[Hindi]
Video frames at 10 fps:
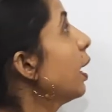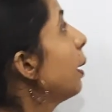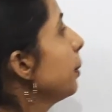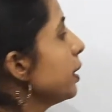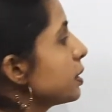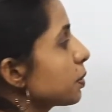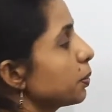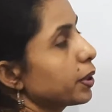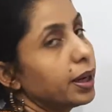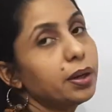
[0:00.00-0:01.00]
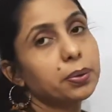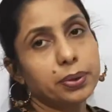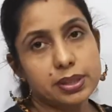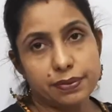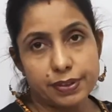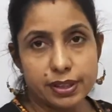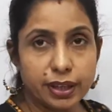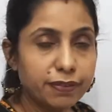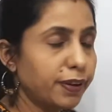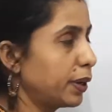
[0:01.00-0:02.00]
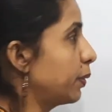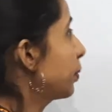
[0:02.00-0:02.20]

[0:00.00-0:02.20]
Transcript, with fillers: हमें इस कोन का टोटल सर्फेस एरिया फाइंड